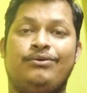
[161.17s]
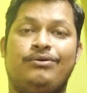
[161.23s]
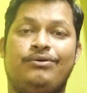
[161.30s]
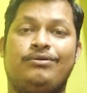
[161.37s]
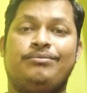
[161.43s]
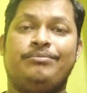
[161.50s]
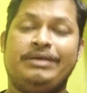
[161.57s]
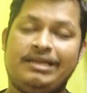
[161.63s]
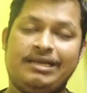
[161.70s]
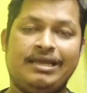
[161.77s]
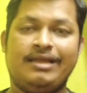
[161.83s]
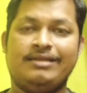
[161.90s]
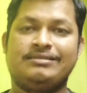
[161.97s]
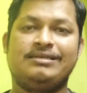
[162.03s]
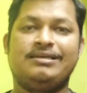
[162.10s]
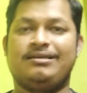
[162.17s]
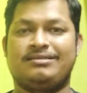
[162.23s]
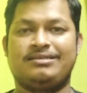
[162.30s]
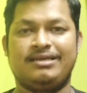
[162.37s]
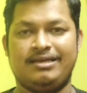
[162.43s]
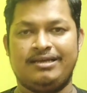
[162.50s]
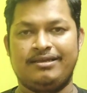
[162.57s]
और मेरे ख्याल से ये
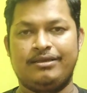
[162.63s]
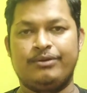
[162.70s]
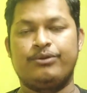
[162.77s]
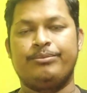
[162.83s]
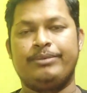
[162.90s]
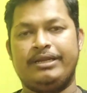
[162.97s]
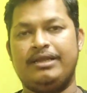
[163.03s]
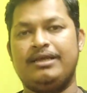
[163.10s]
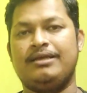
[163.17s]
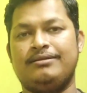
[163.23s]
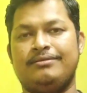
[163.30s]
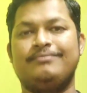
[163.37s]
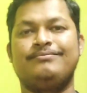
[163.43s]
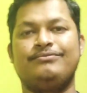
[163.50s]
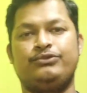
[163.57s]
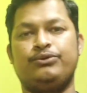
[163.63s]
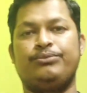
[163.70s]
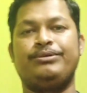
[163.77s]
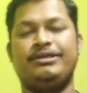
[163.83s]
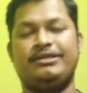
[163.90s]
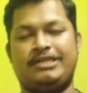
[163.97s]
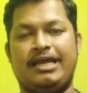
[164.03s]
अच्छा है क्योंकि मैंने जो
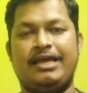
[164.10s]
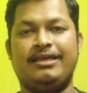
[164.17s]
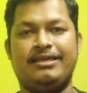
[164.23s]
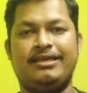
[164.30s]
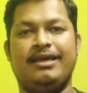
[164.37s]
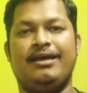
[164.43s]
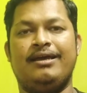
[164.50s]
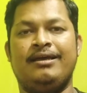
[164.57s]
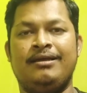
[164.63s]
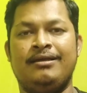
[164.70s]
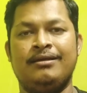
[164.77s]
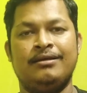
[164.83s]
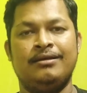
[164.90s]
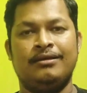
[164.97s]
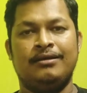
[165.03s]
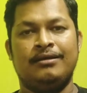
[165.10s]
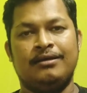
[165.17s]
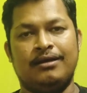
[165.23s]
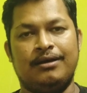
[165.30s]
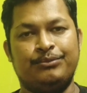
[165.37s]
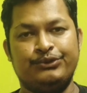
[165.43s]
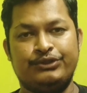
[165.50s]
भी ट्राई किया
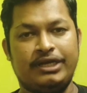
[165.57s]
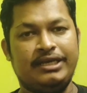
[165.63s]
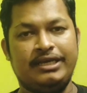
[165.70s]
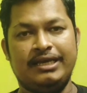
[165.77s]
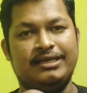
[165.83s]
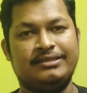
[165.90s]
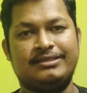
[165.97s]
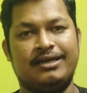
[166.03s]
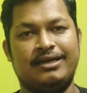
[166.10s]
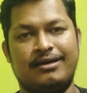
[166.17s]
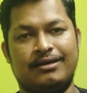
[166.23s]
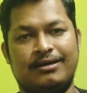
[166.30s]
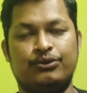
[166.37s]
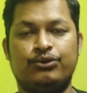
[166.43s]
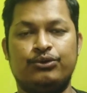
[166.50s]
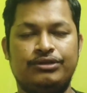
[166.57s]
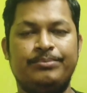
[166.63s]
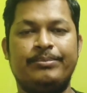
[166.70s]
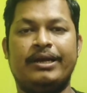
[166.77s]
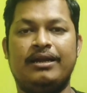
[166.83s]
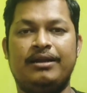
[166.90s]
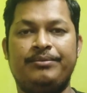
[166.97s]
है मुझे ये अच्छा लगा दो
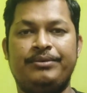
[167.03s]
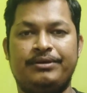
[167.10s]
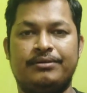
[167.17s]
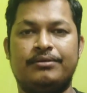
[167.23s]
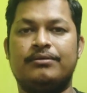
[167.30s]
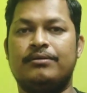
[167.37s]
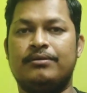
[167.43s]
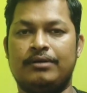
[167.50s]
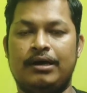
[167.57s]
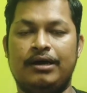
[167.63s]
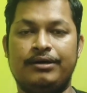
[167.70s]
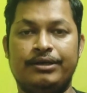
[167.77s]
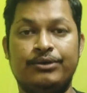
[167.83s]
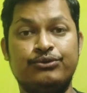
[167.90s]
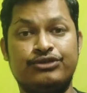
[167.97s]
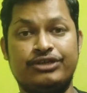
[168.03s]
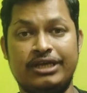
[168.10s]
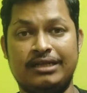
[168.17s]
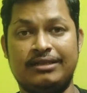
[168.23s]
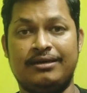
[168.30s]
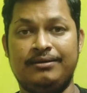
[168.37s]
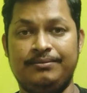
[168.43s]
तीन पहले भी यूज
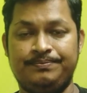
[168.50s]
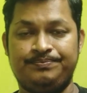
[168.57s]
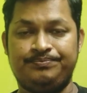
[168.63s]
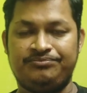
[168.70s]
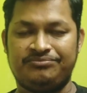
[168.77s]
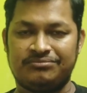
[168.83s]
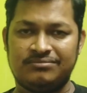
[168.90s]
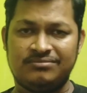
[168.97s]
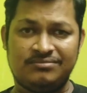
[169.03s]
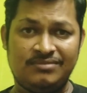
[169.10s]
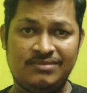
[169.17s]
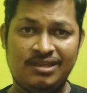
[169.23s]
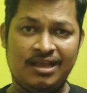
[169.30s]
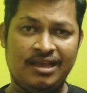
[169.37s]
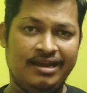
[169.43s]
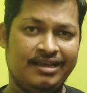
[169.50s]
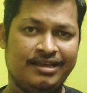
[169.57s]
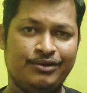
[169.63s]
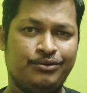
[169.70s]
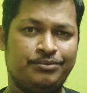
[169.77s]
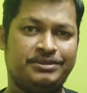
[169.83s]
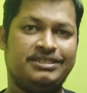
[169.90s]
किया था
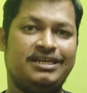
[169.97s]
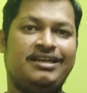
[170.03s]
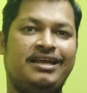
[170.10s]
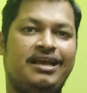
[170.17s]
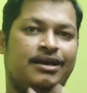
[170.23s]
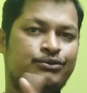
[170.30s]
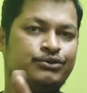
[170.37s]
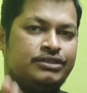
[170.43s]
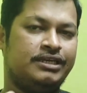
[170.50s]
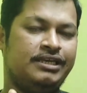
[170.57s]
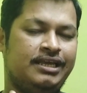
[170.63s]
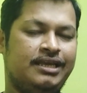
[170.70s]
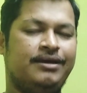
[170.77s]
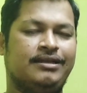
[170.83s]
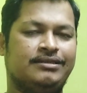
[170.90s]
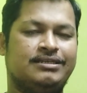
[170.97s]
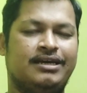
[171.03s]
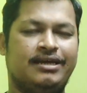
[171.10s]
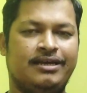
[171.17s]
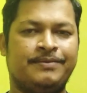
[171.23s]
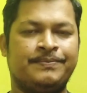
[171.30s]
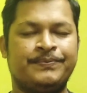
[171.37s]
लेकिन वो मज़ा नहीं आया उससे ये
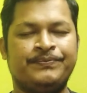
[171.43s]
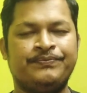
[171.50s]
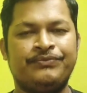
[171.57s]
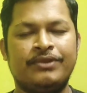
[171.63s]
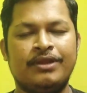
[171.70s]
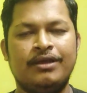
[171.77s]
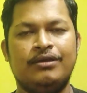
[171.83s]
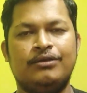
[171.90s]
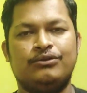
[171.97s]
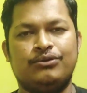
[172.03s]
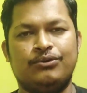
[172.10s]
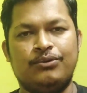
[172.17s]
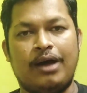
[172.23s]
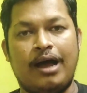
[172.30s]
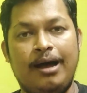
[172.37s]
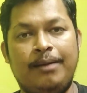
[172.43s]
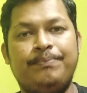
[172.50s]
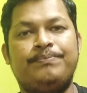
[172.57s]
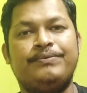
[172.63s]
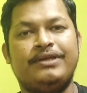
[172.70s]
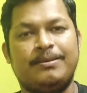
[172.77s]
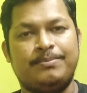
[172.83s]
अच्छा है तो
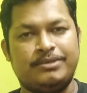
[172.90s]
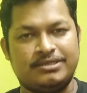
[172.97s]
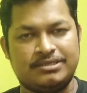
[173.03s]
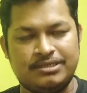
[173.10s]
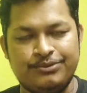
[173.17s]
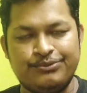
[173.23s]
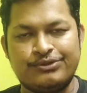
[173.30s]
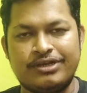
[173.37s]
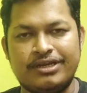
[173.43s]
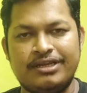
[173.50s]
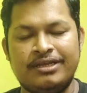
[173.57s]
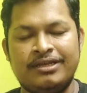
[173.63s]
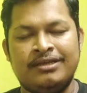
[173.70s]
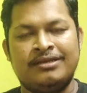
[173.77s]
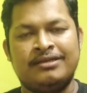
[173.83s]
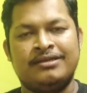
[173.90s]
आप ये एप्लीकेशन यूज करिए